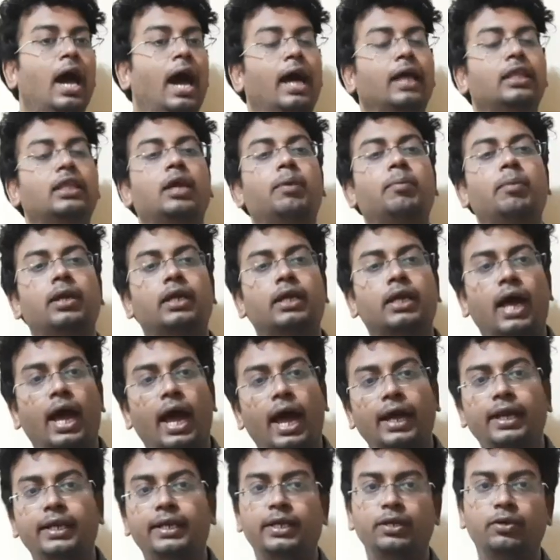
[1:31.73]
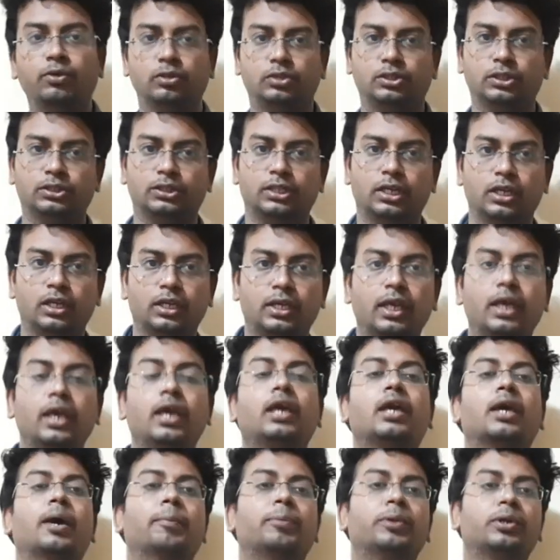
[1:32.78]
అదే మనకి ఐటీ వచ్చేసరికి
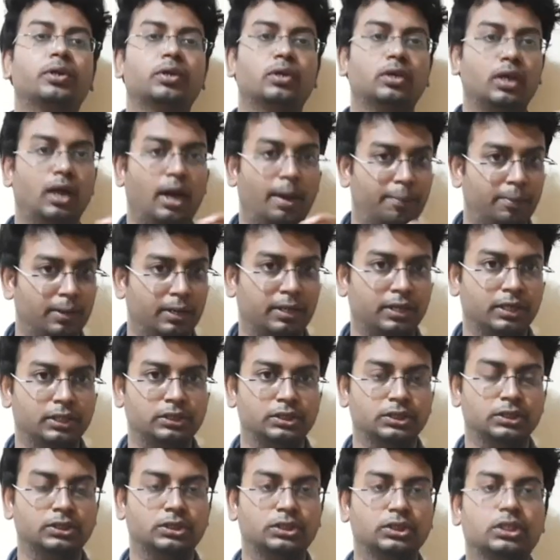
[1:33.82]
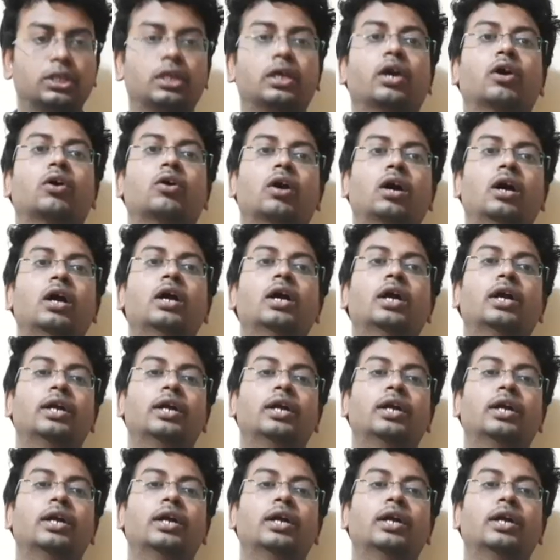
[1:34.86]
కంప్యూటర్ అప్లికేషన్స్ యొక్క